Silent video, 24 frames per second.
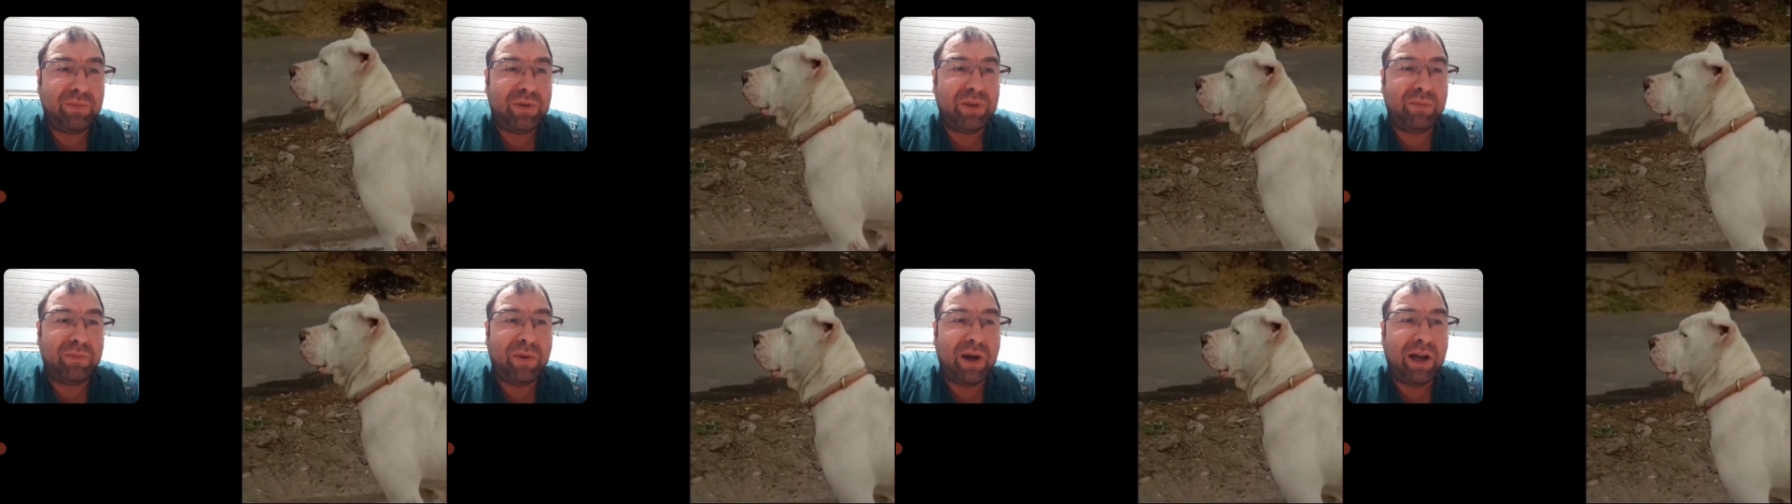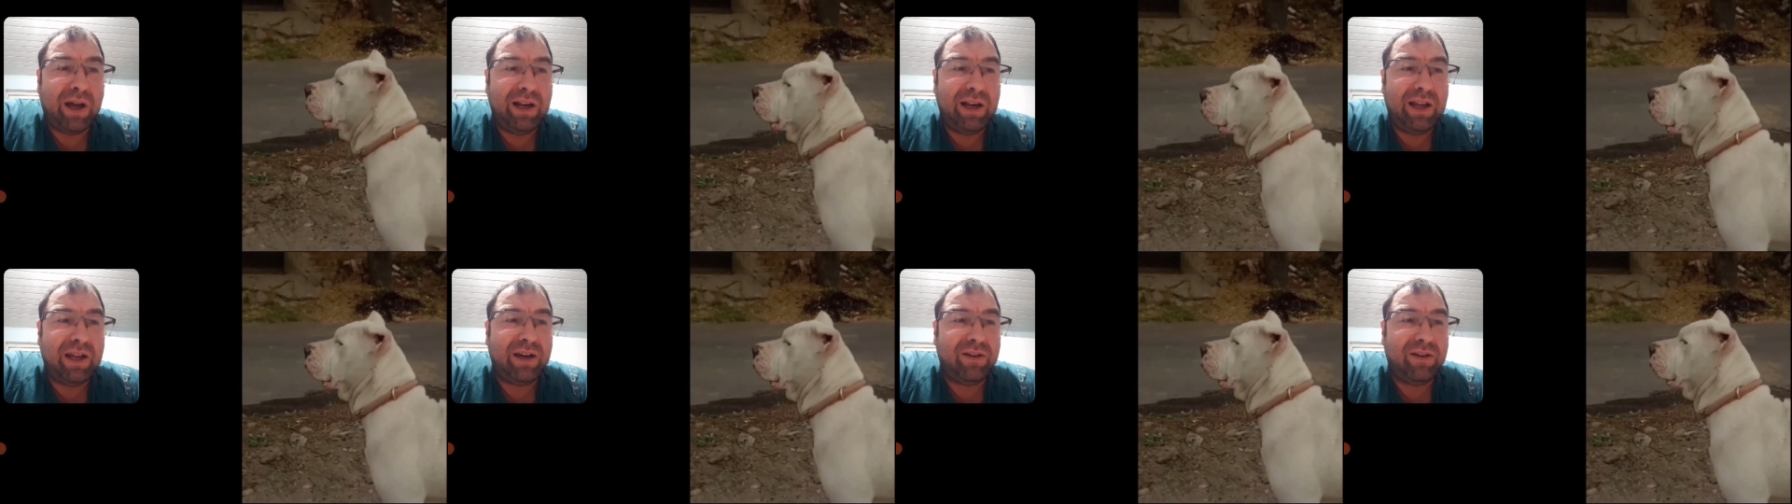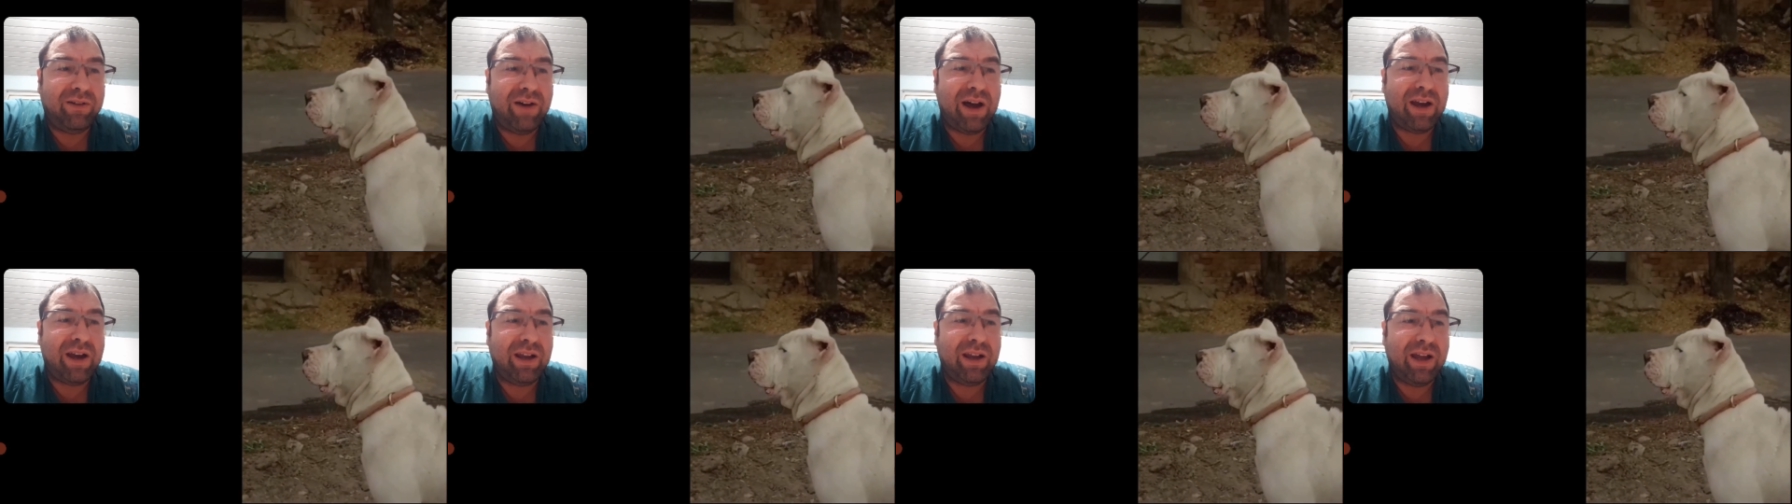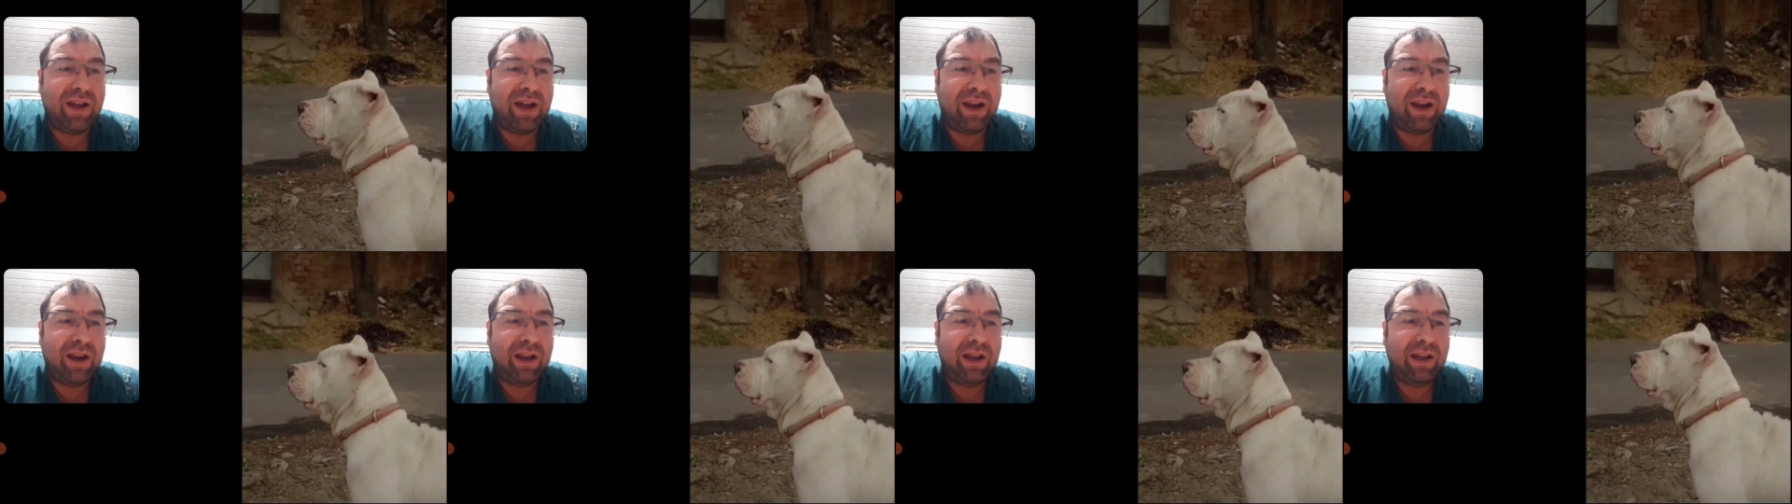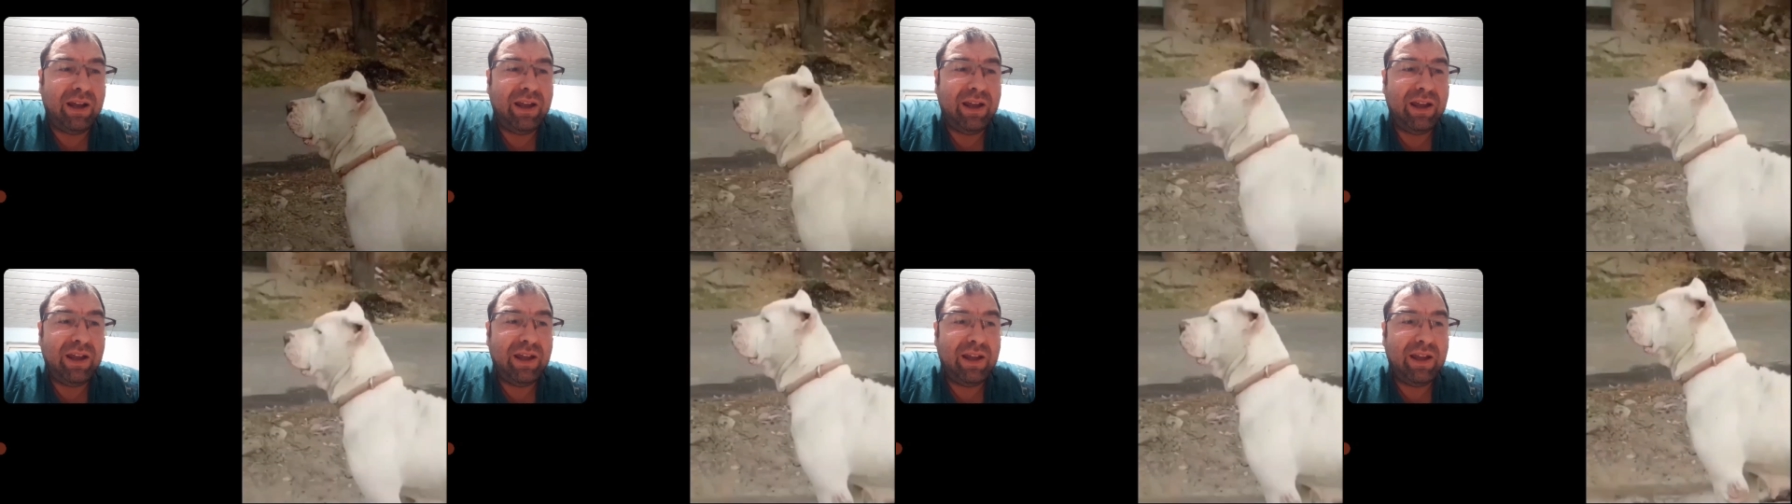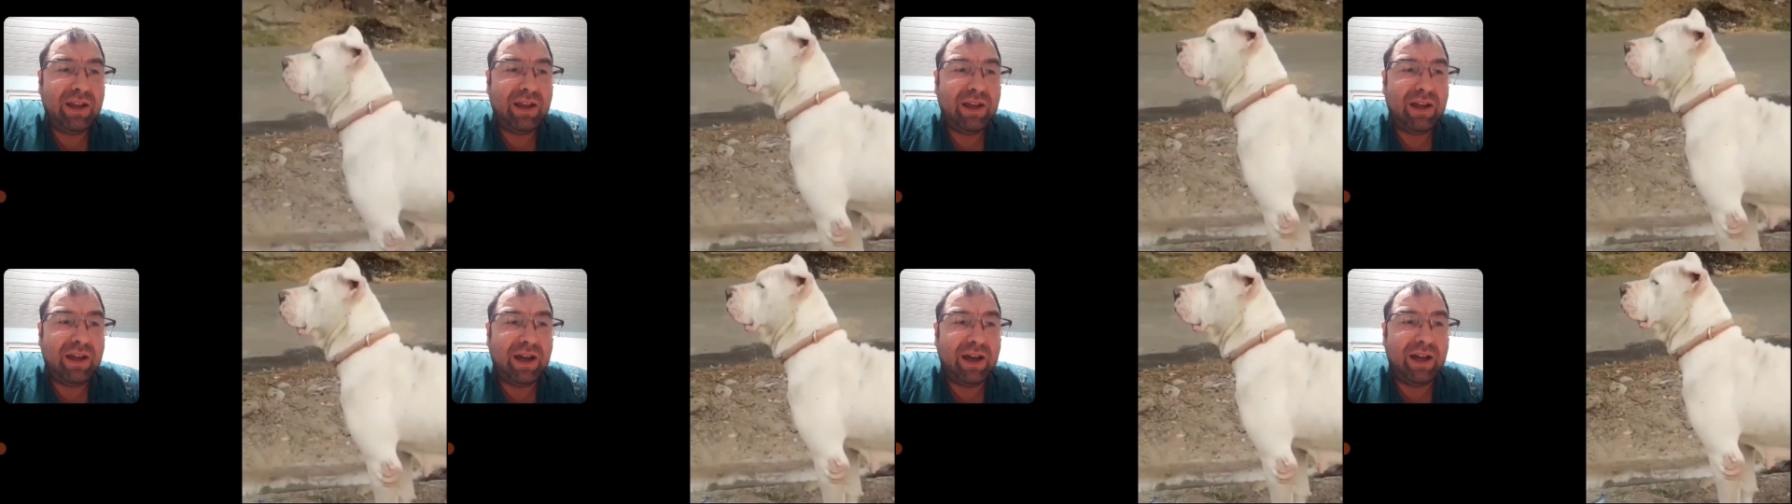tip halleri var yani.
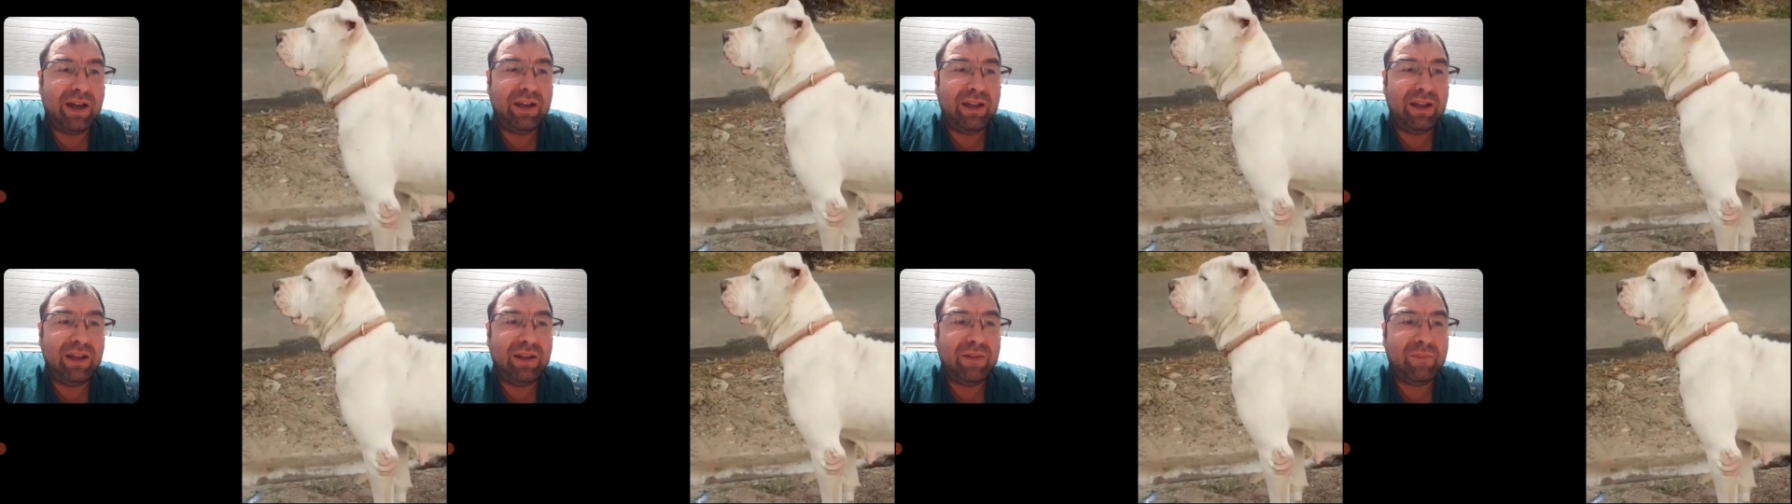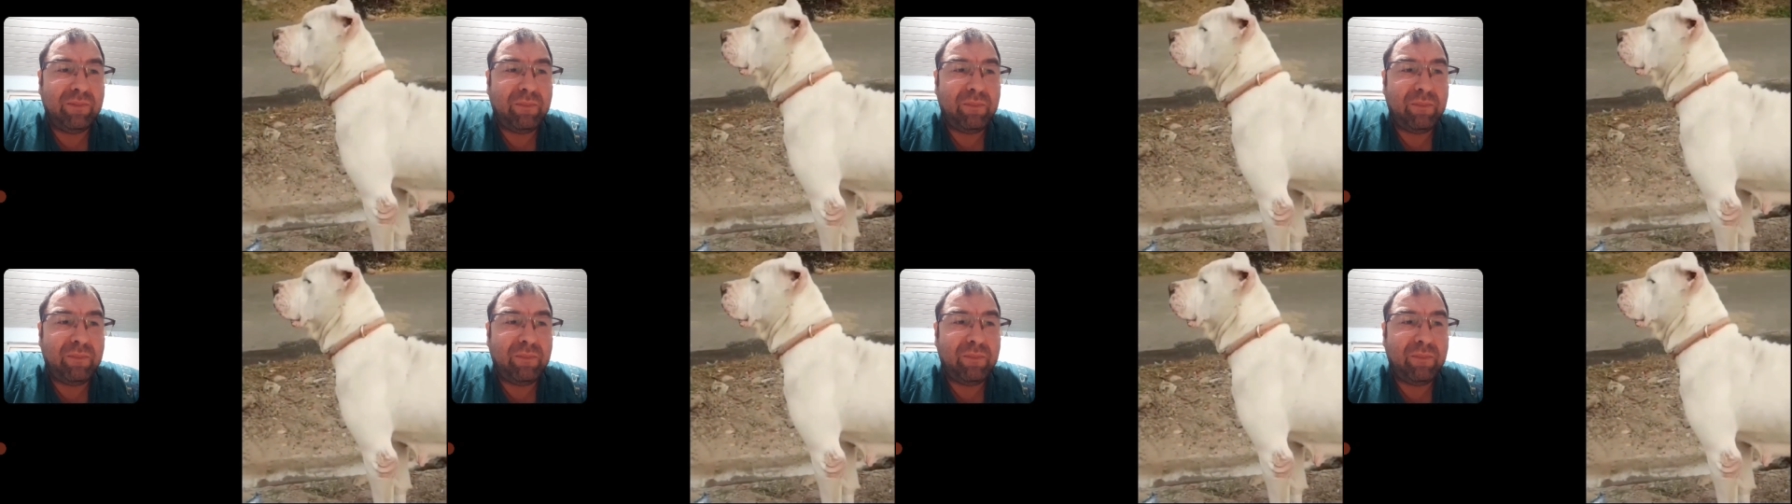Hani